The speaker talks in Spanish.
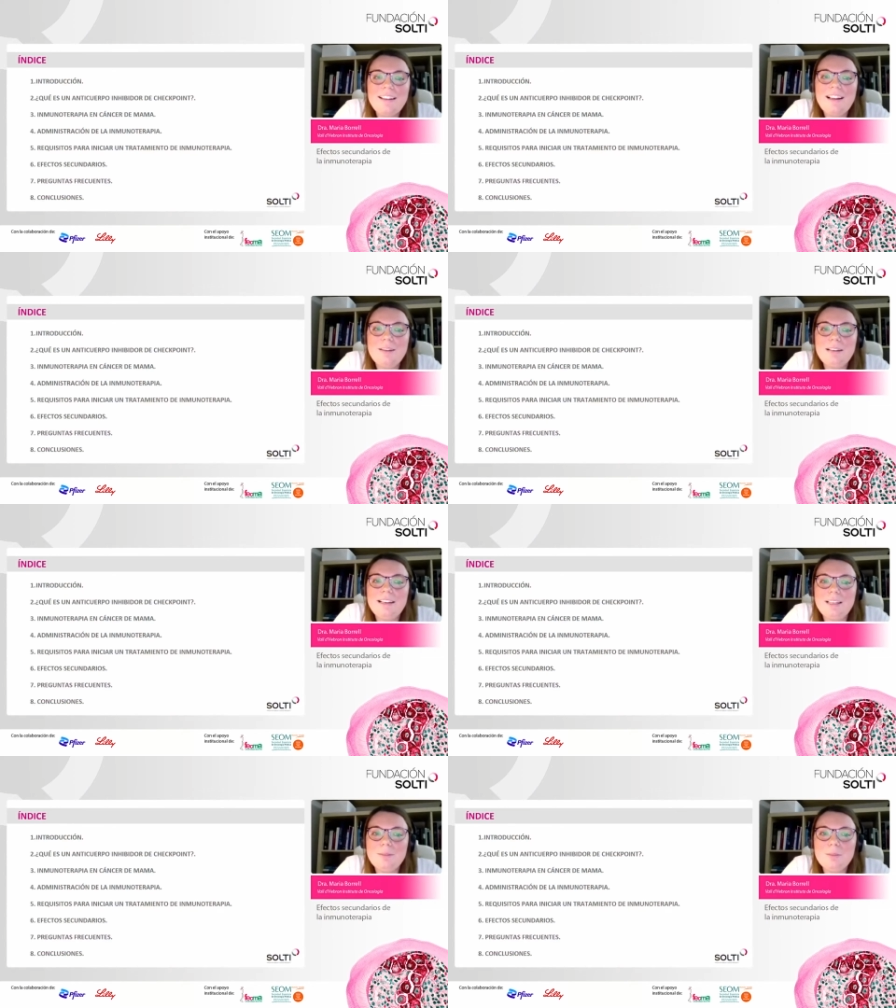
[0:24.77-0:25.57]

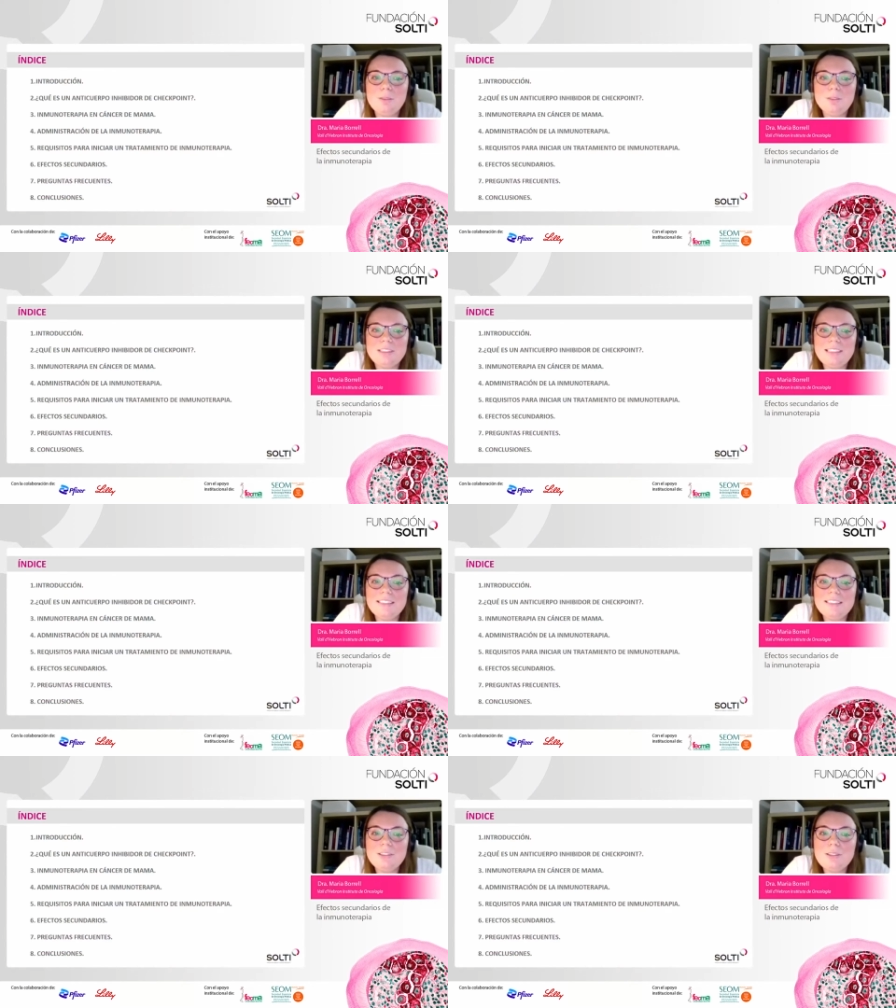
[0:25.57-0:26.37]
Hablaremos
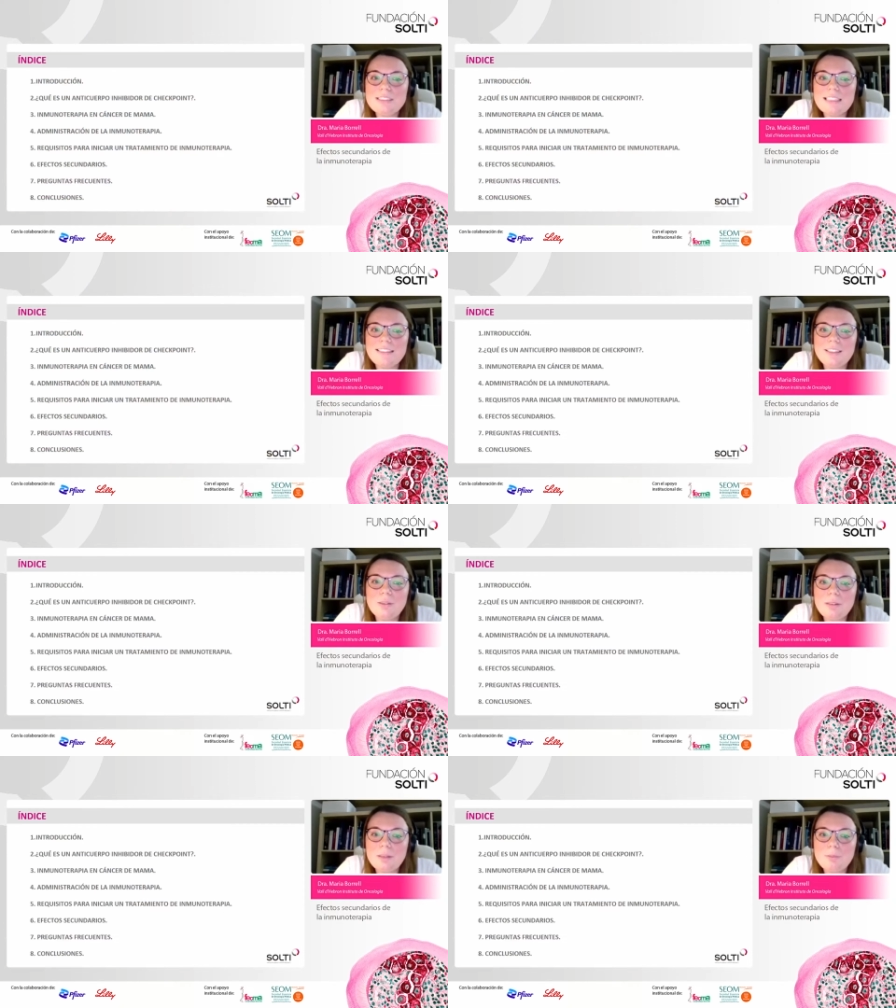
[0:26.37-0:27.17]
de qué son los
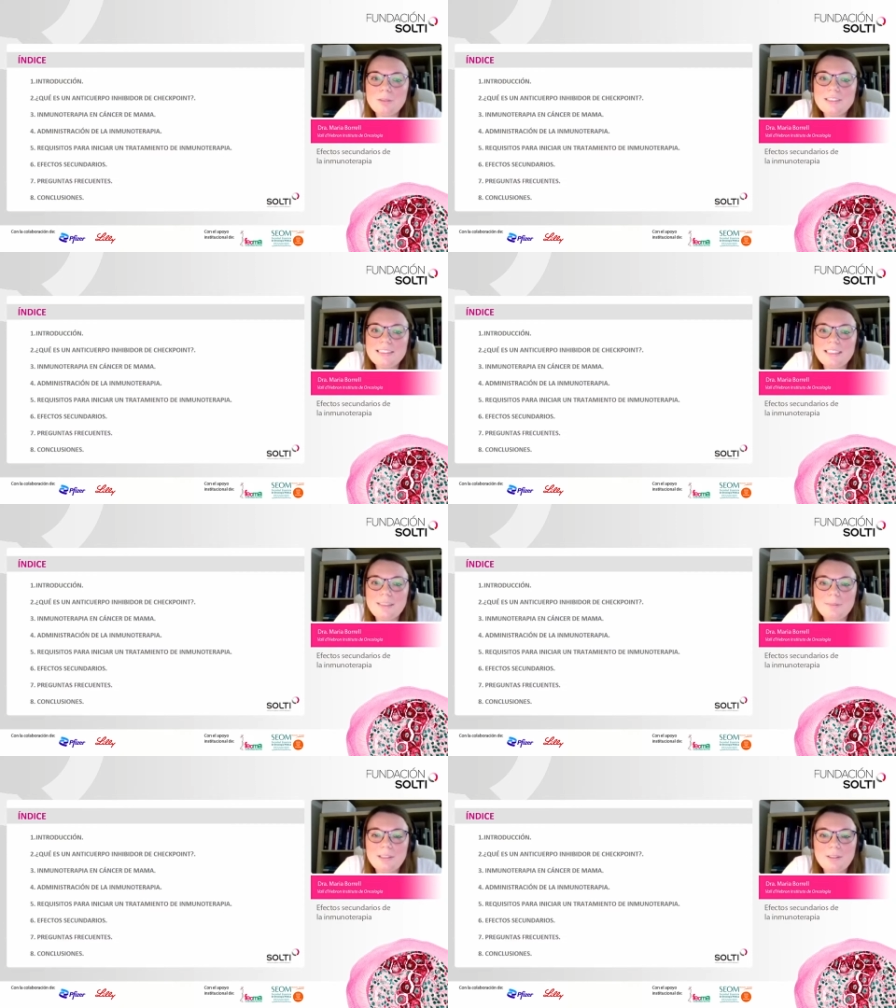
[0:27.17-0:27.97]
anticuerpos
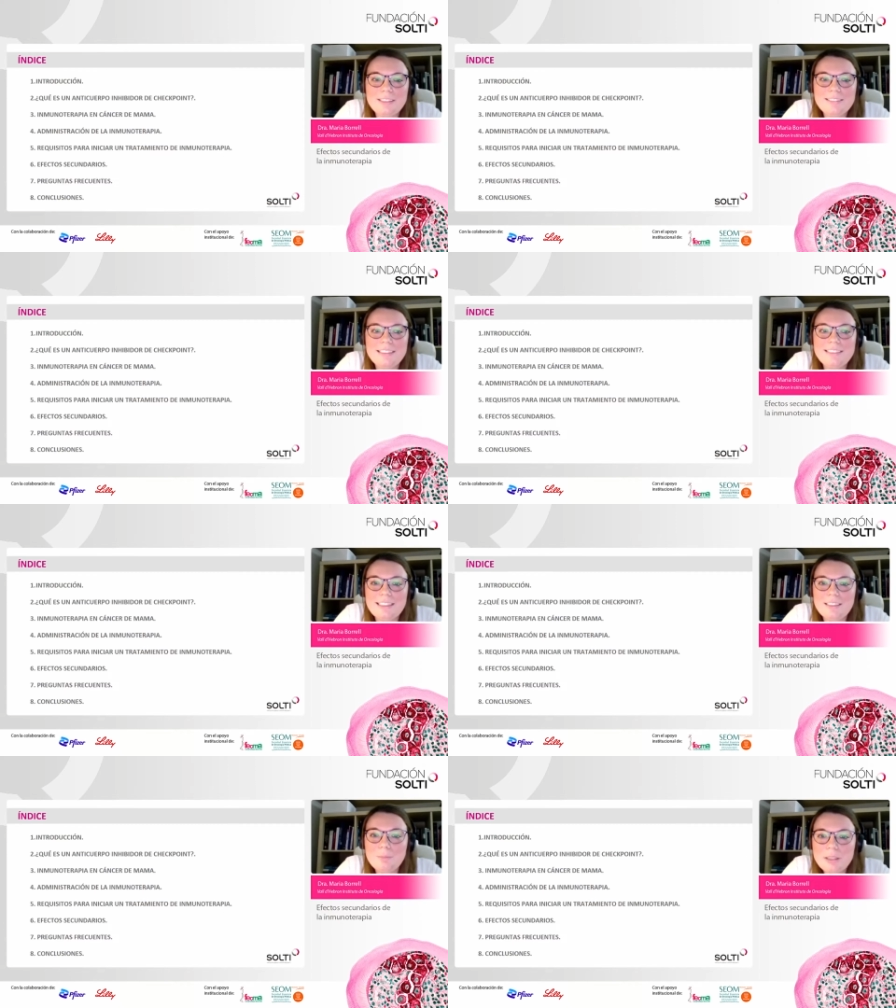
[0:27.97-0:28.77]
inhibidores de
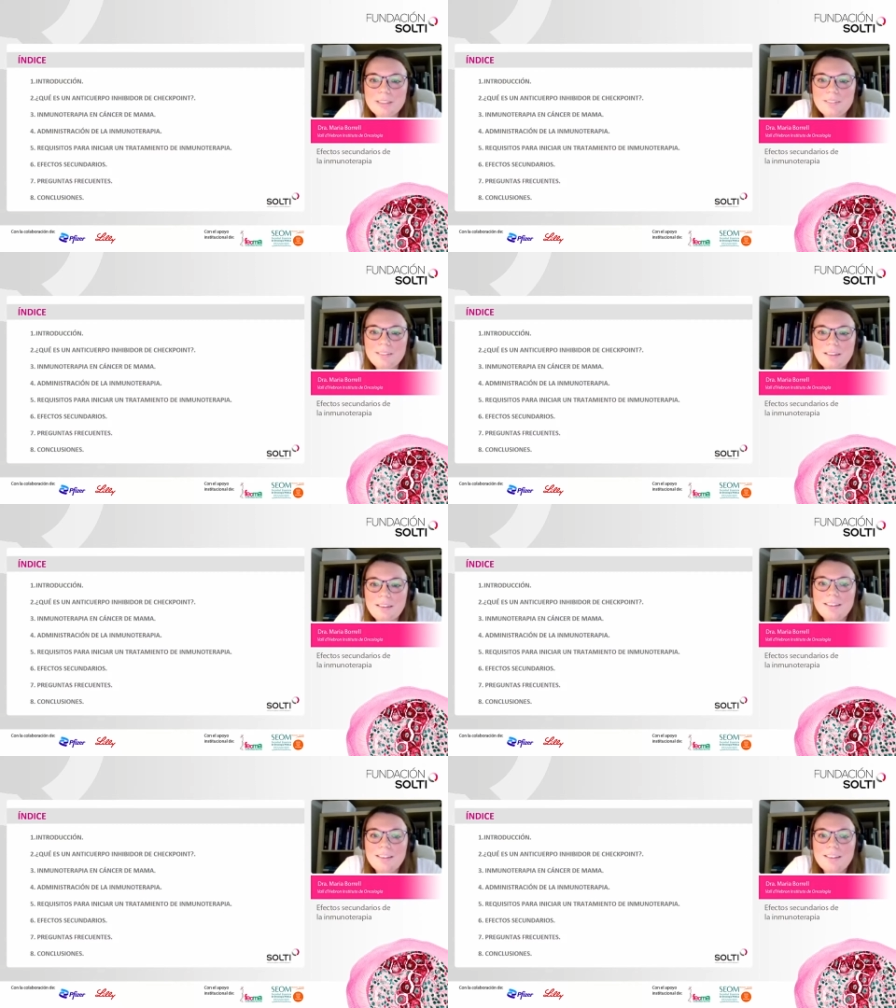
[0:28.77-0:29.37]
checkpoint,